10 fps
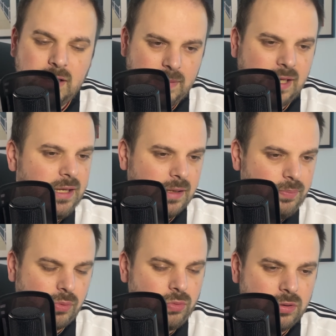Mais
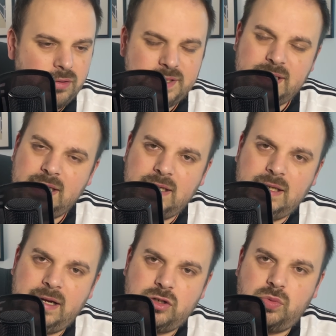pour conclure,
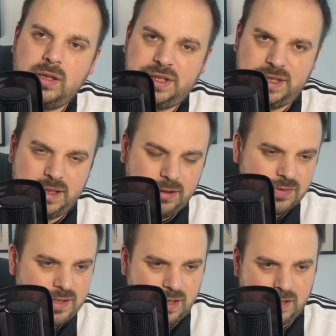c'est un joueur qui,
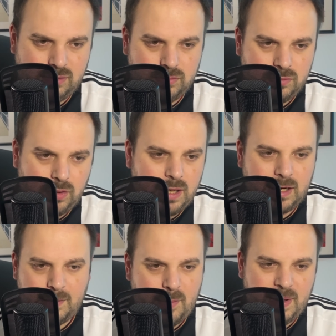en sélection, aura
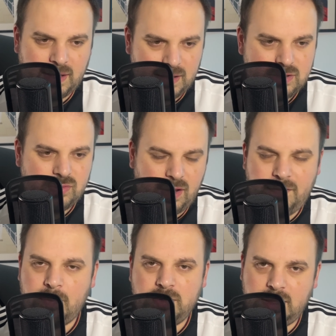clairement marqué,
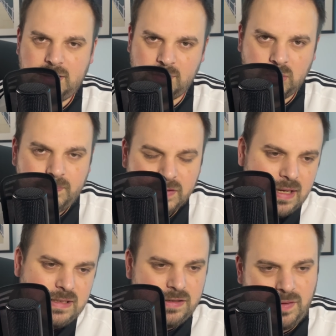sera vraiment très très bon.
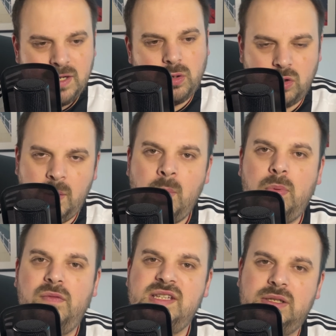Et c'est vrai qu'en club, on pouvait